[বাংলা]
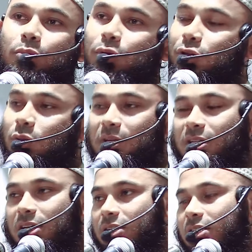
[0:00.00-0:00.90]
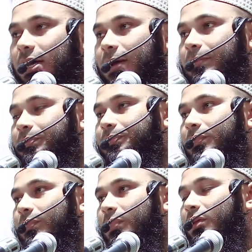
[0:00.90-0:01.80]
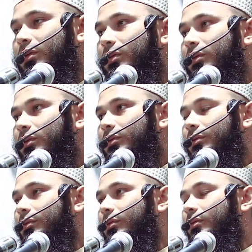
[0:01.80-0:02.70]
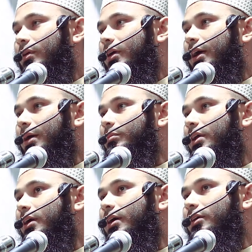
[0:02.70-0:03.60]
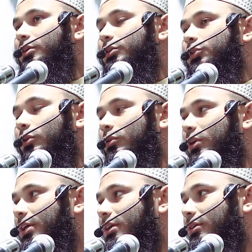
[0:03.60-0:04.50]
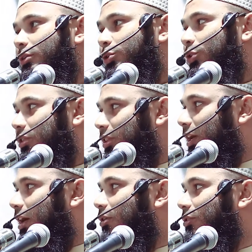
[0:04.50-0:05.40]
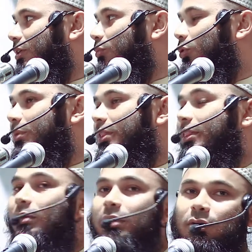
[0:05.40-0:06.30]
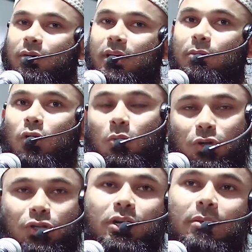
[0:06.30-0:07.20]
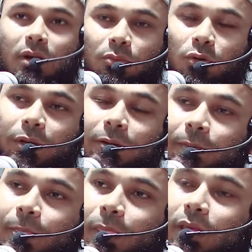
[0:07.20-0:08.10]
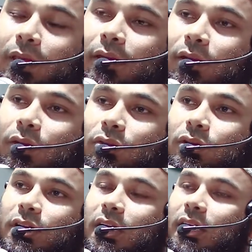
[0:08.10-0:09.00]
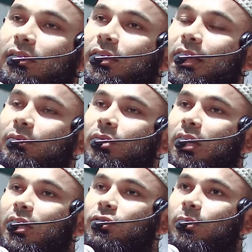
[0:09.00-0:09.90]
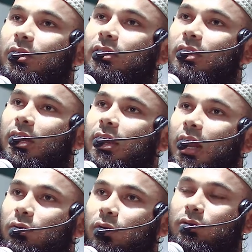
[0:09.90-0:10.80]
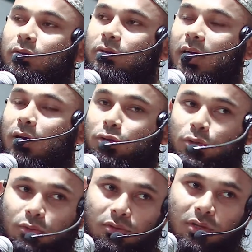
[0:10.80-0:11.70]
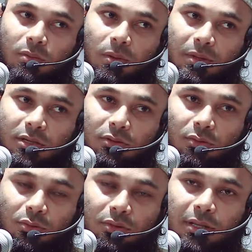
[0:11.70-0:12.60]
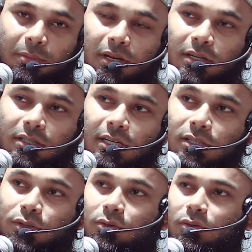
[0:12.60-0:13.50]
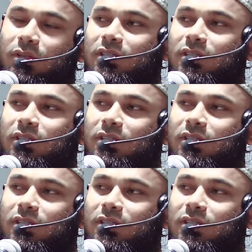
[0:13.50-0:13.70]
প্রকৃত বিশ্বাস না তো আমরা সকলেই সত্যিকার অর্থে মোমেন দাবি করি এবং অবশ্যই আমরা মোমেন তো সেই ক্ষেত্রে আমরা আল্লাহ সুবাহ তাল্লার আনুগত্যটা আরও সুন্দরভাবে যেন করতে পারি যে জন্য